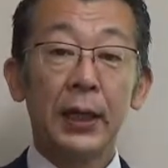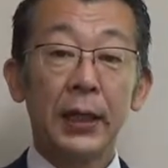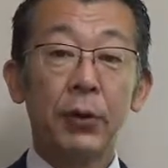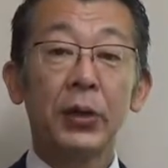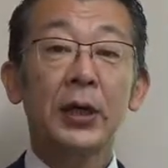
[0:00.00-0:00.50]

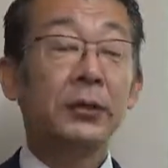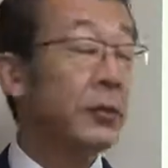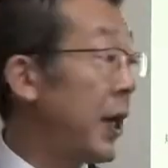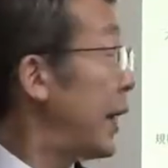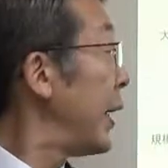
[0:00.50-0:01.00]
でコダック
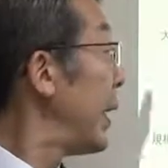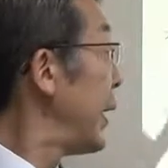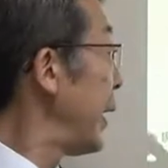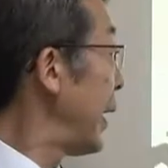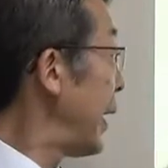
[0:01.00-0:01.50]
は
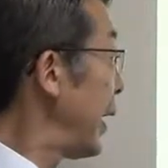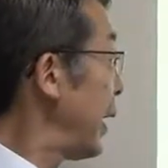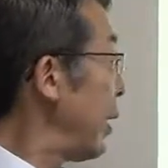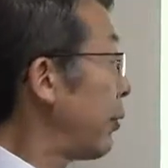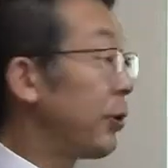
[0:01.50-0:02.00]

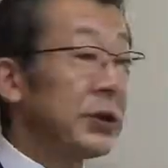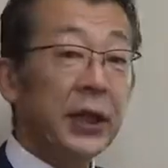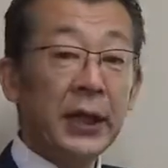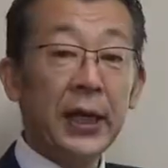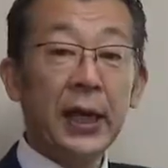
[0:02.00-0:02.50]
こち
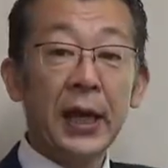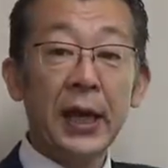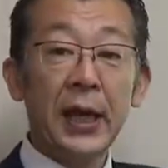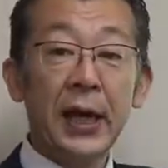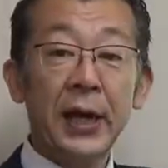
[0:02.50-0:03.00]
らで、
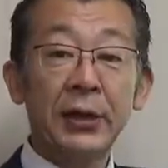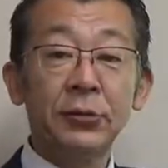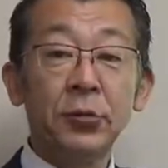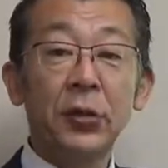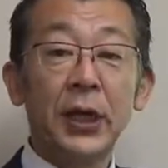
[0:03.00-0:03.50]
えー、変え
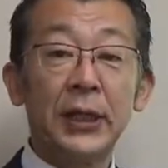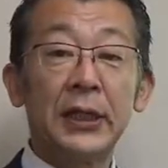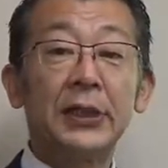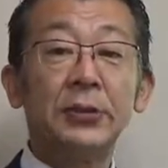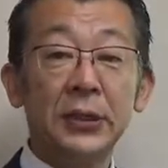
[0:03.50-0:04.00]
ることがで
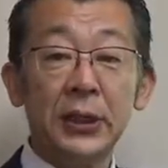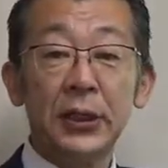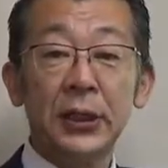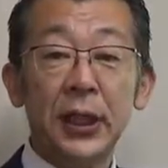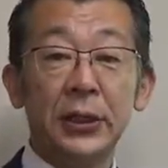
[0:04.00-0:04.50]
きずに、
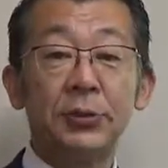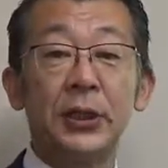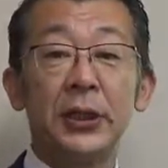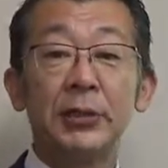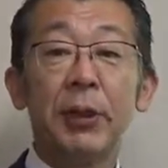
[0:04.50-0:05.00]
えー、潰
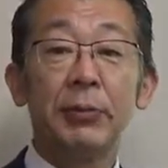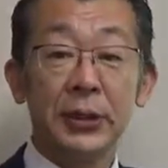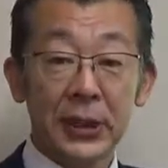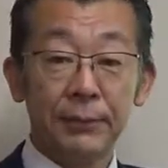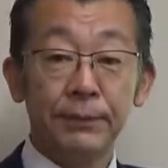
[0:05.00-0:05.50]
れてしまいま
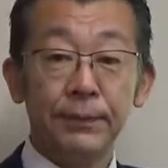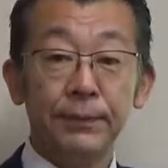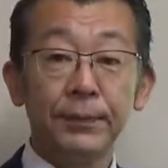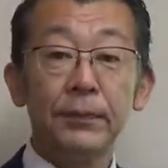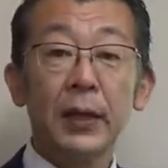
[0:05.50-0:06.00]
し
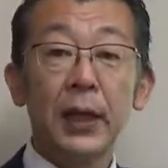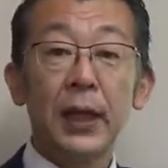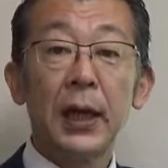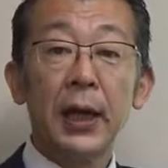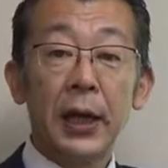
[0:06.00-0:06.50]

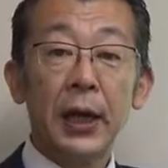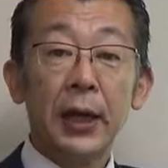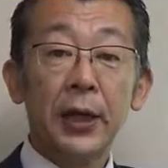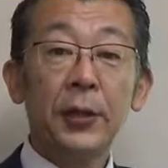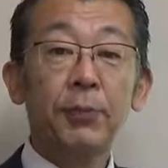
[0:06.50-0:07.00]

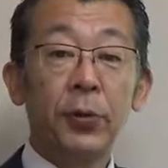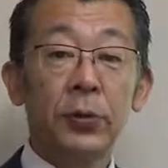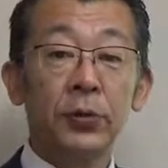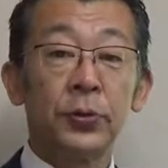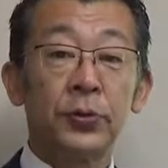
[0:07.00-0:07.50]
た一
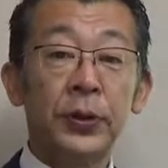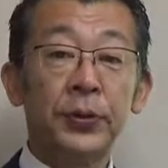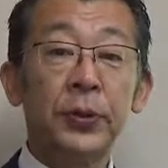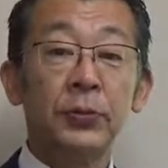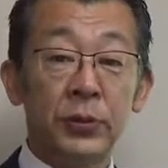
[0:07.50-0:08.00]
方その富士
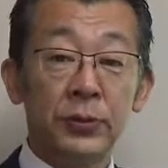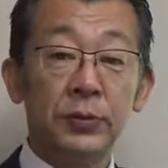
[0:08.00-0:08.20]
フイルム